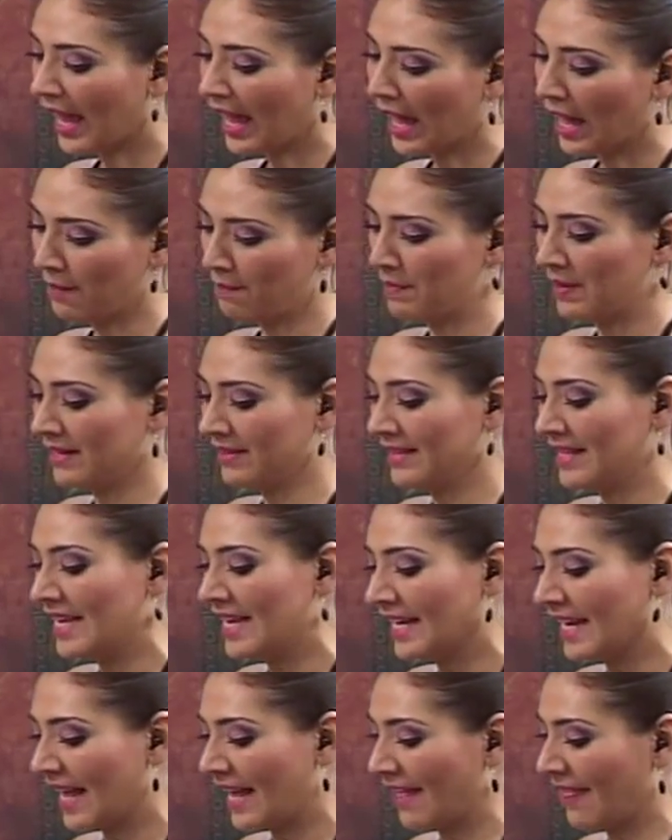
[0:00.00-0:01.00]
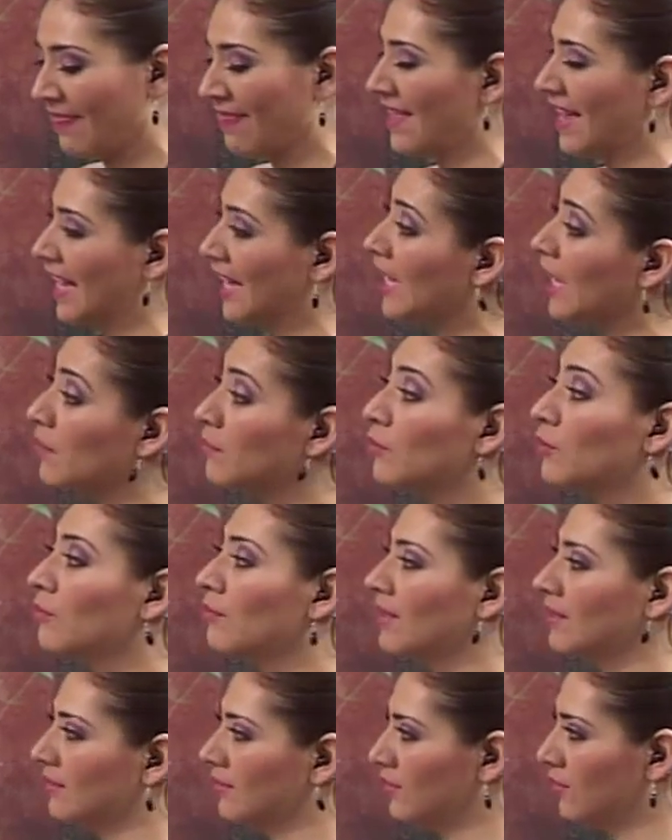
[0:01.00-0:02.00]
¿A partir de qué
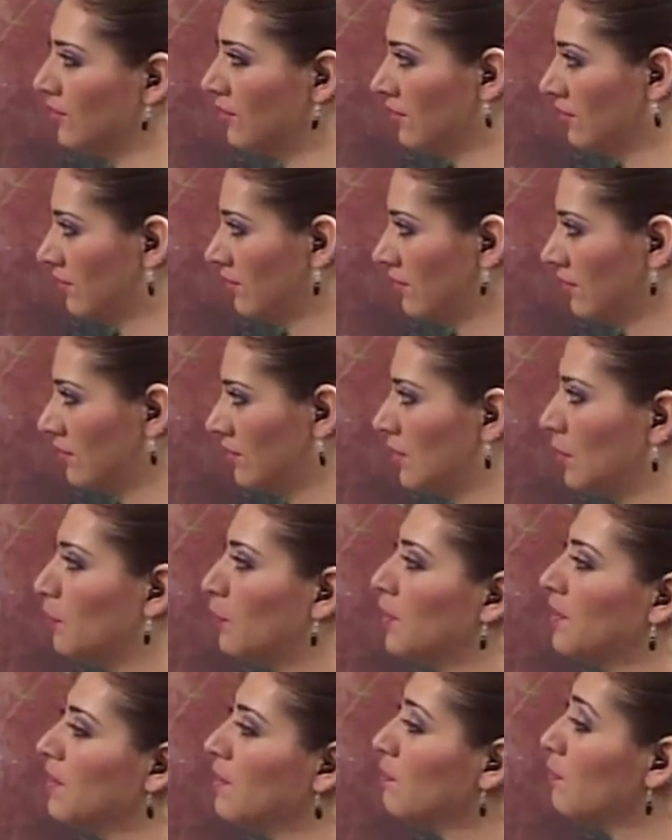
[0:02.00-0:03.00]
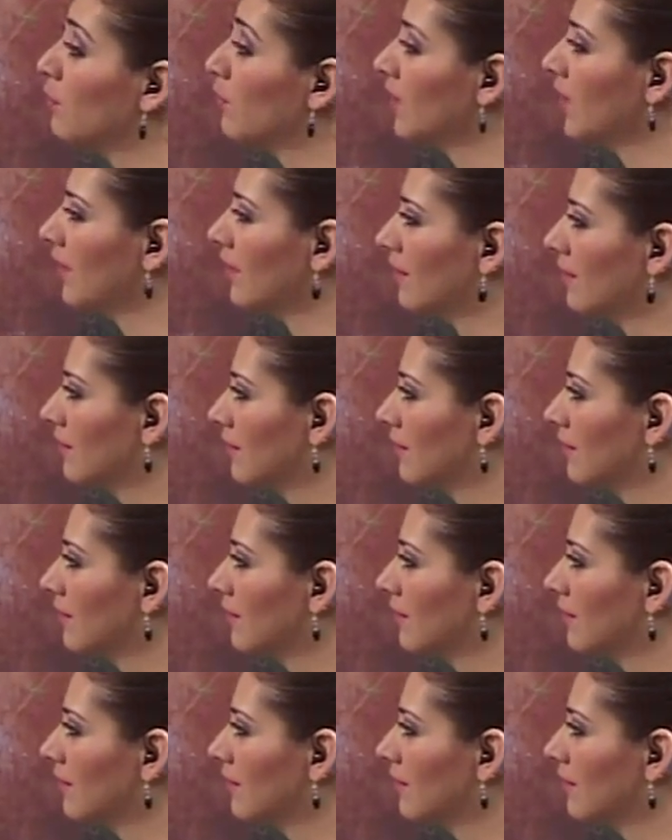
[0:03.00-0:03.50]
momento se puede impugnar?